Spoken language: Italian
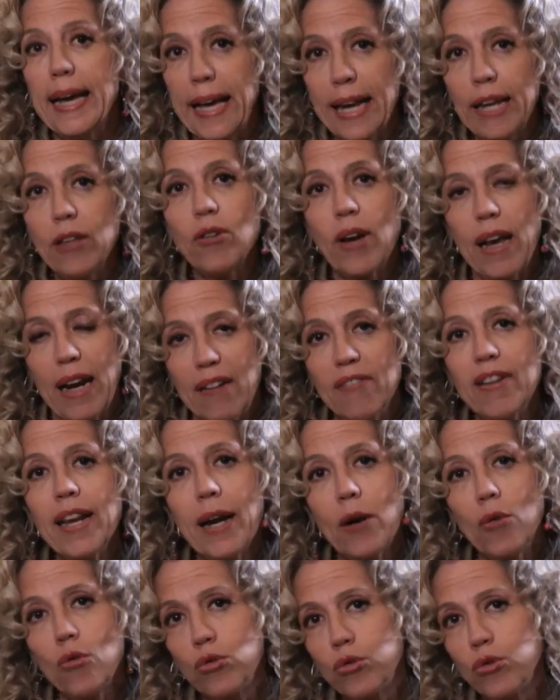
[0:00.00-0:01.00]
Credo che la
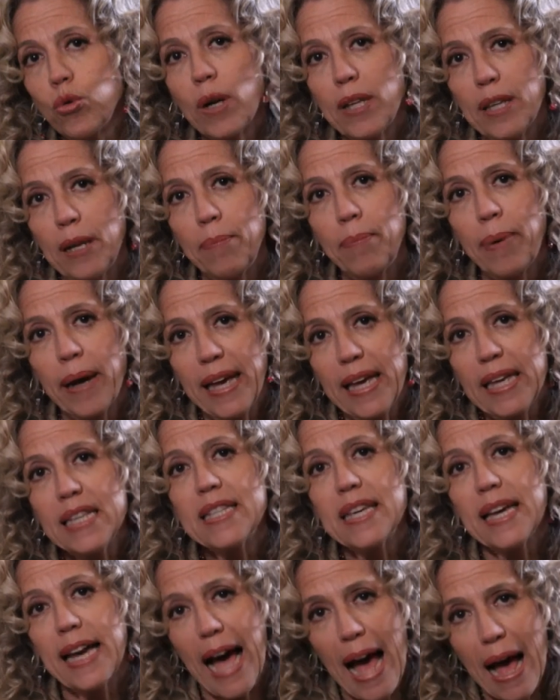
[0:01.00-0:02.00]
vera cultura del
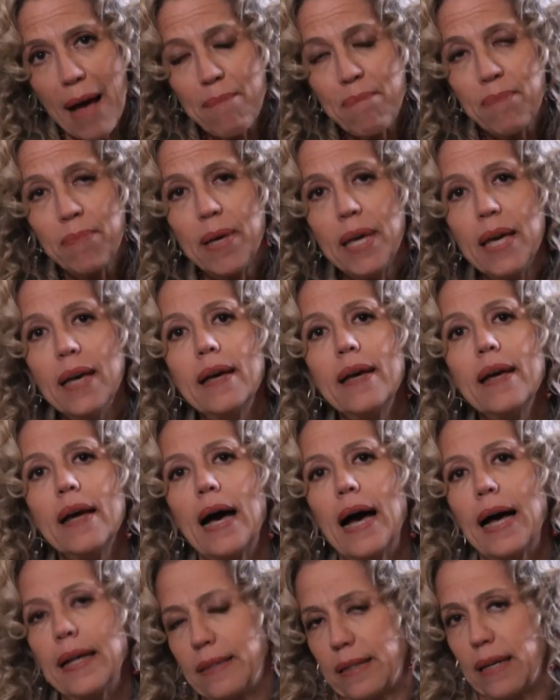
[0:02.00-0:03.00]
paese cambi
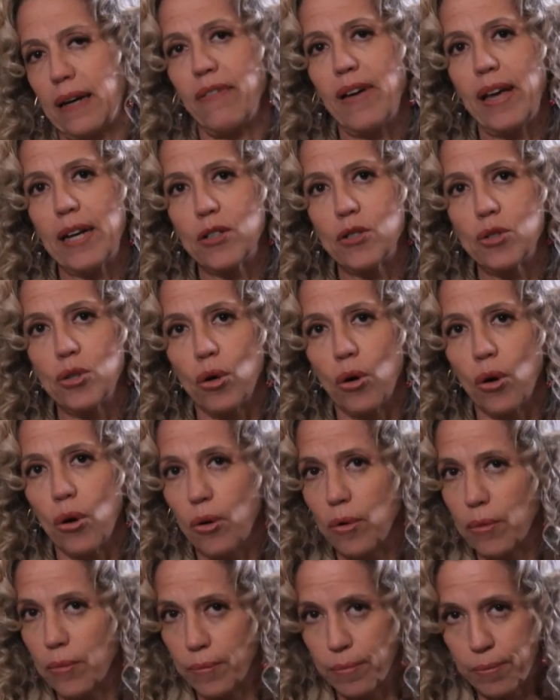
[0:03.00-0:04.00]

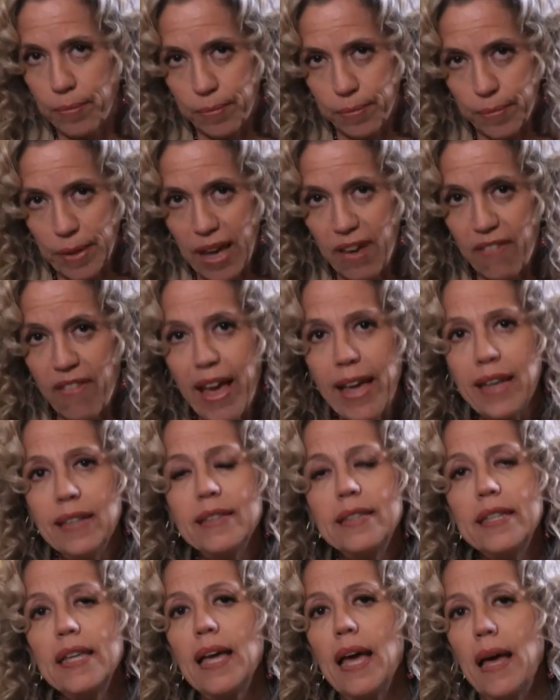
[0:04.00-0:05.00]
attraverso
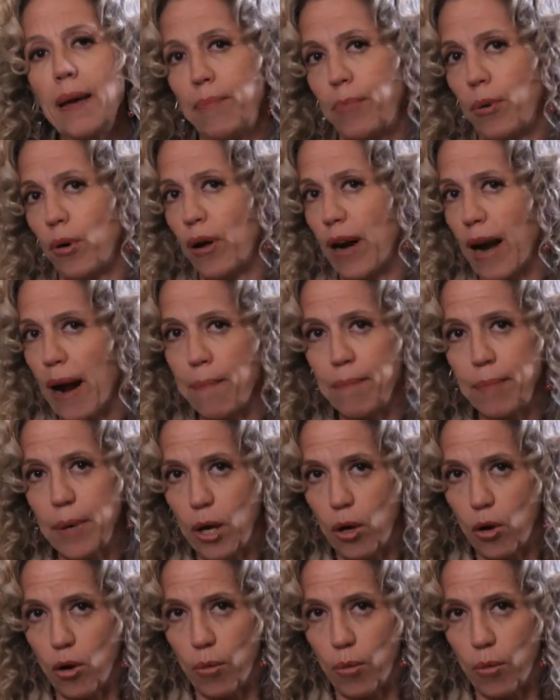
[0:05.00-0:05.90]
eventi e programmi